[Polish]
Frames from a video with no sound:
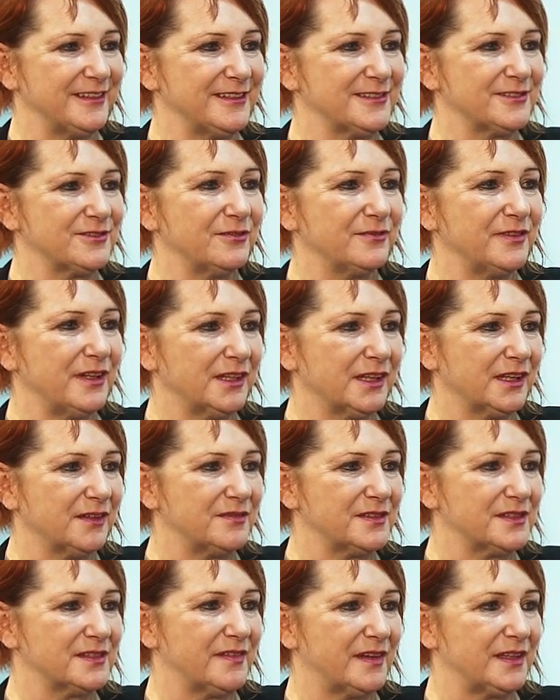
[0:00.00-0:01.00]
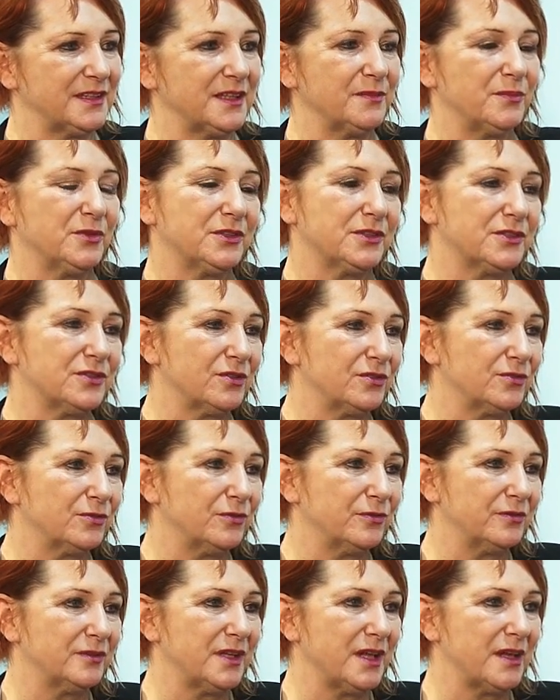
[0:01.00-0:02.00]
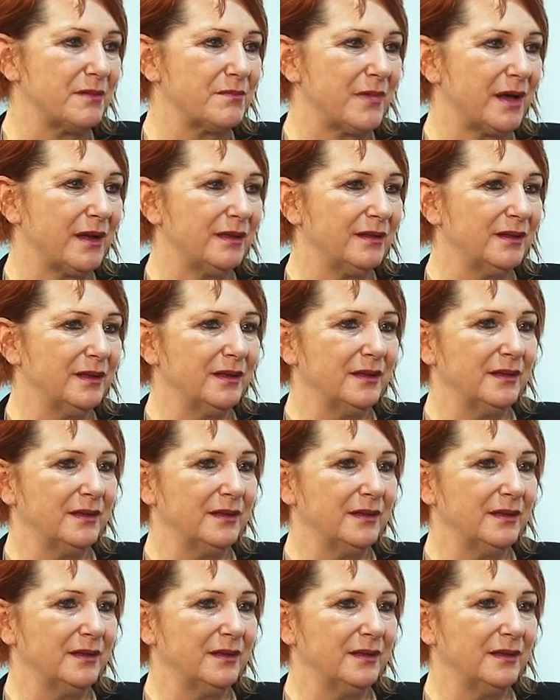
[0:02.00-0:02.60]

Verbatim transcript: jest to wielkie wyzwanie, bo tych środków nie ma.